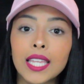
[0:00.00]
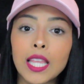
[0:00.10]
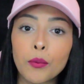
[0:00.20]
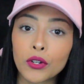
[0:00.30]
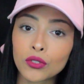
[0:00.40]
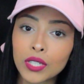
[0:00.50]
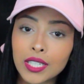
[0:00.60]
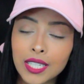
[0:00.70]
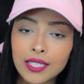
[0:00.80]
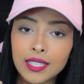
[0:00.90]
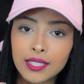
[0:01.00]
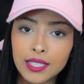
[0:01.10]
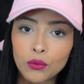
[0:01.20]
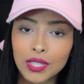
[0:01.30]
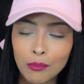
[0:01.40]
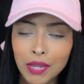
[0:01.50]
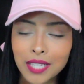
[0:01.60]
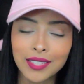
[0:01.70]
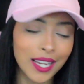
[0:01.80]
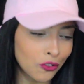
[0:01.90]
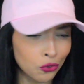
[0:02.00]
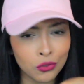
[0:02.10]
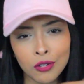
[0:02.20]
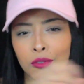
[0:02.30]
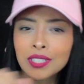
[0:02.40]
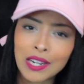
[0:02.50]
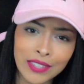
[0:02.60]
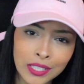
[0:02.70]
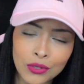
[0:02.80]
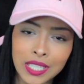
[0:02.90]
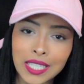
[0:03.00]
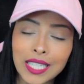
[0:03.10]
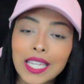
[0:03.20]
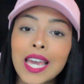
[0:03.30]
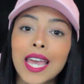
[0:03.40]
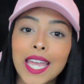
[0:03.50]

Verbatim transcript: Depois o link na descrição também, tá? E de tudo que eu mostrar vai ter o link.